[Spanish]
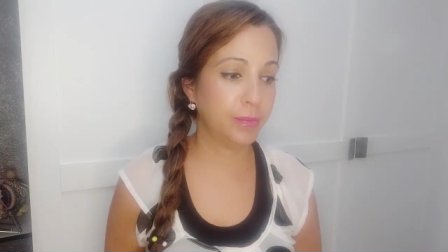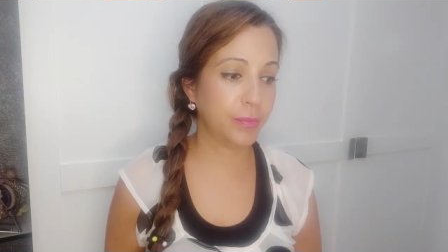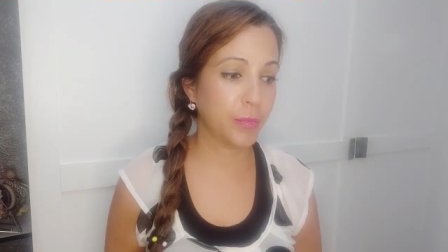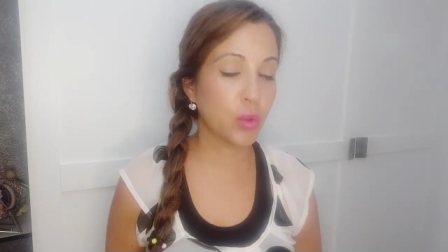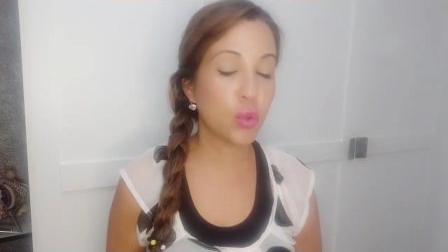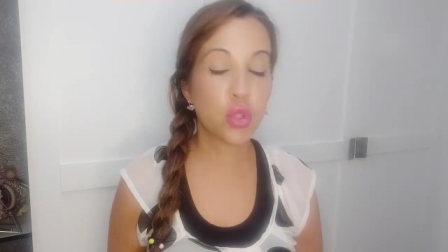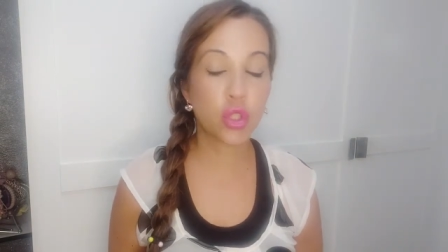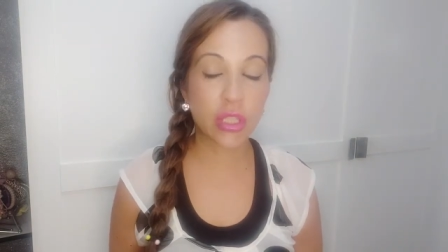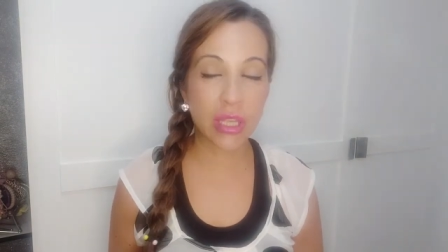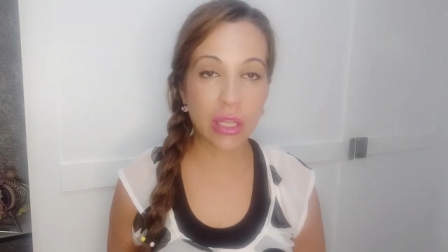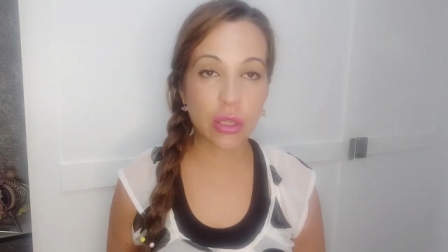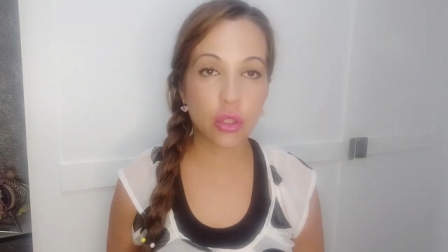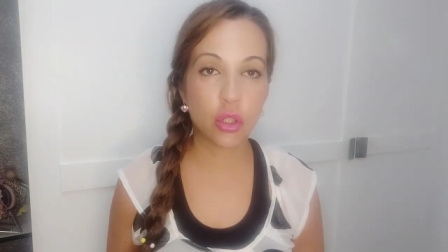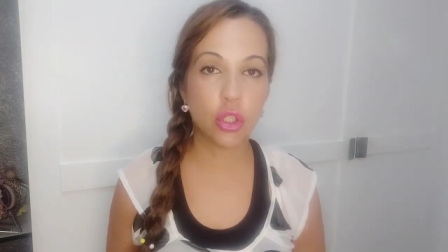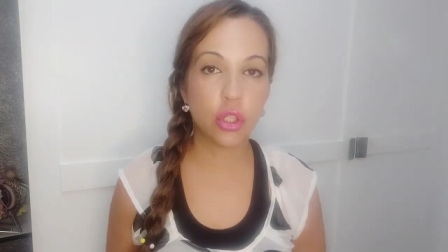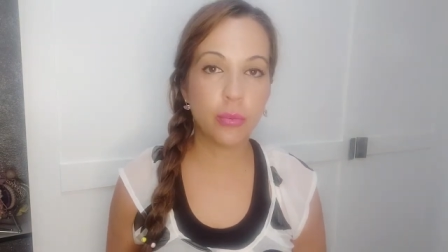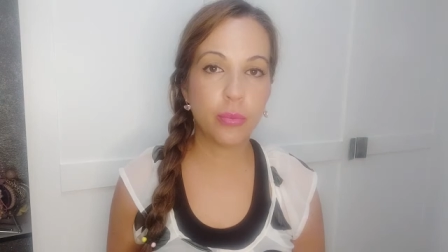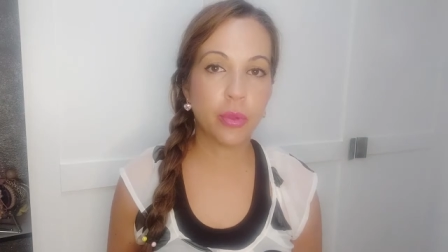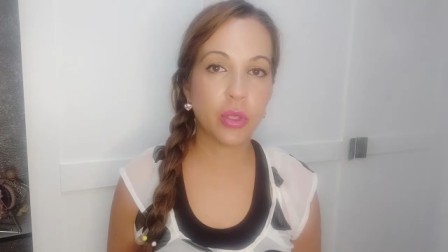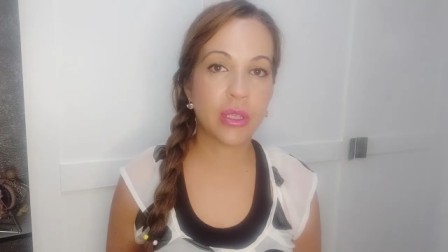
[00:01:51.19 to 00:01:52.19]

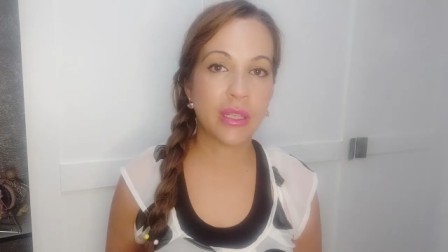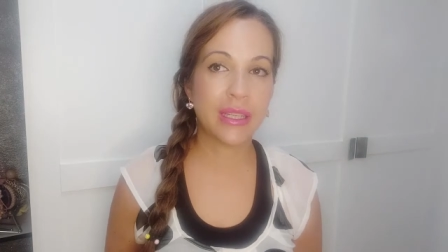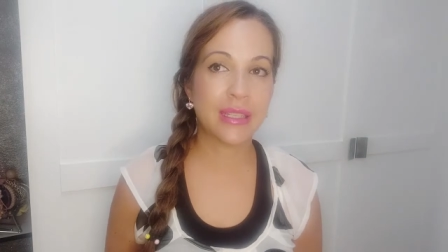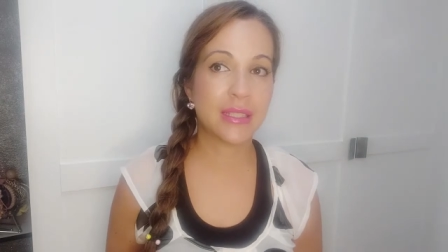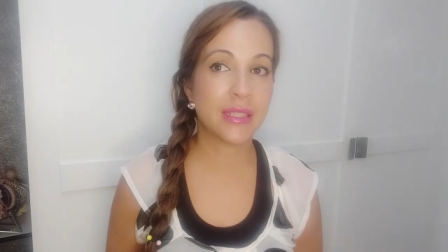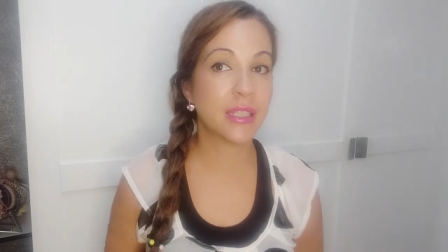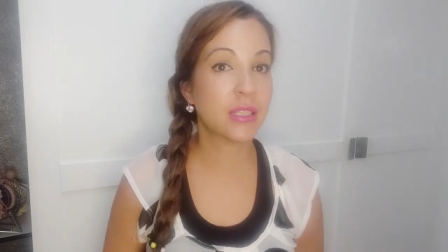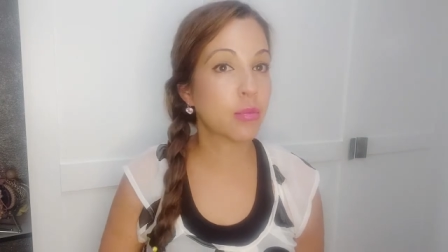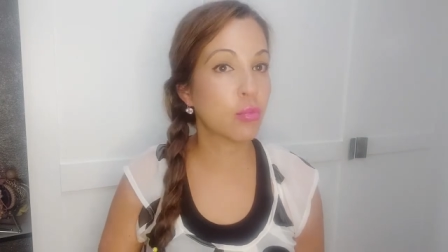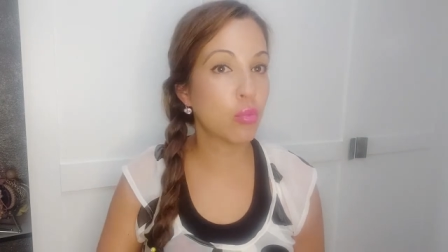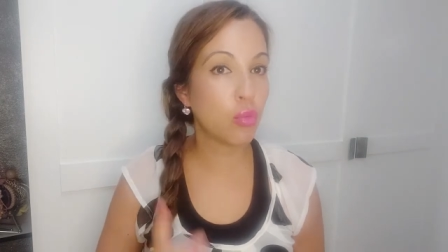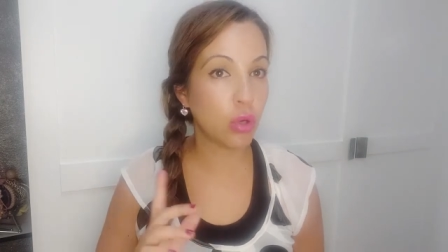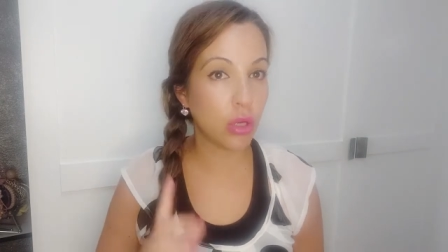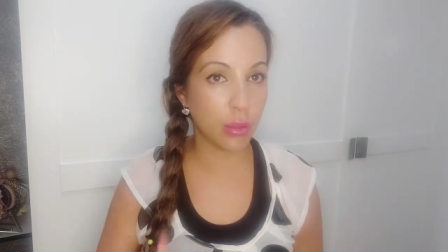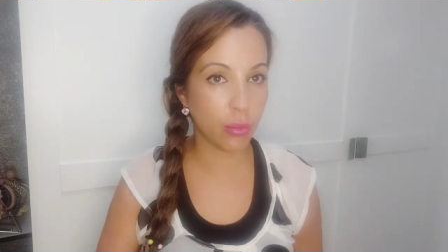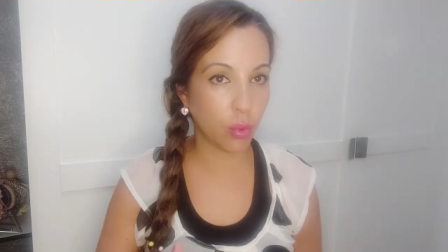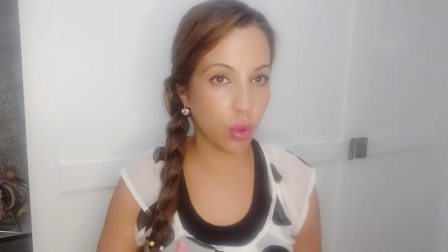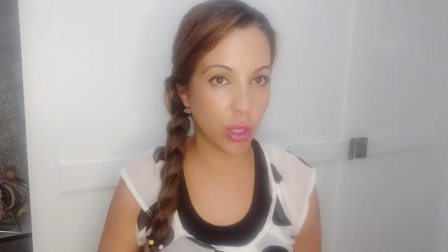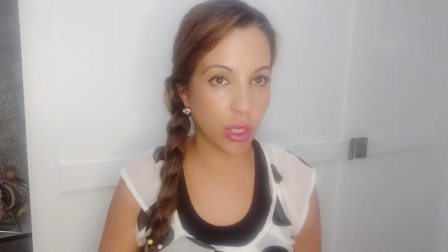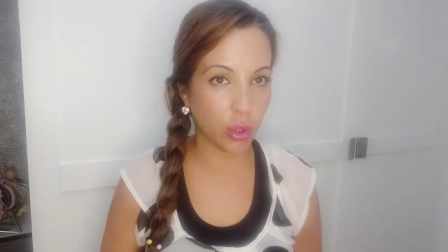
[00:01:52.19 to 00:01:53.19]
usándolo porque ese es muy
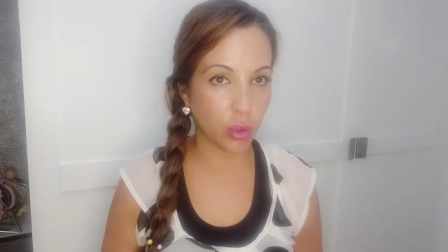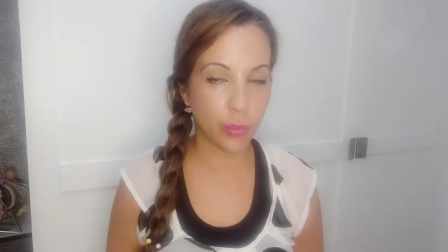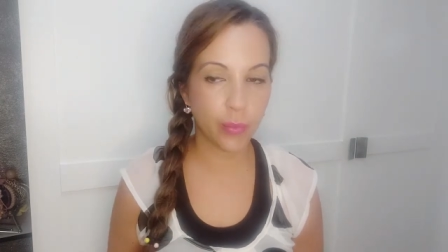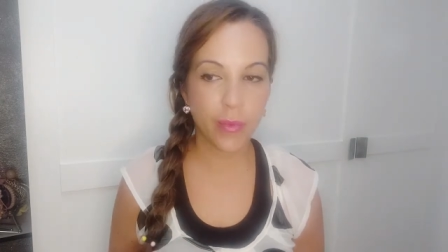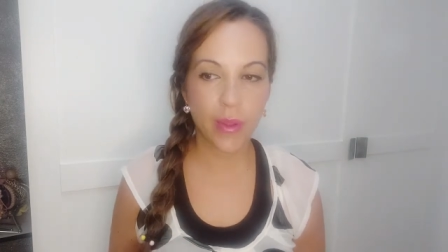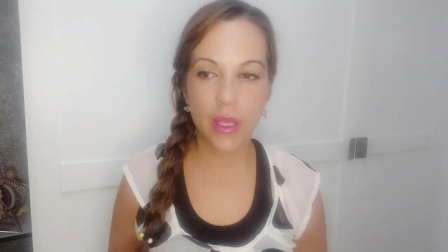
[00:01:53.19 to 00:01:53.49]
bueno.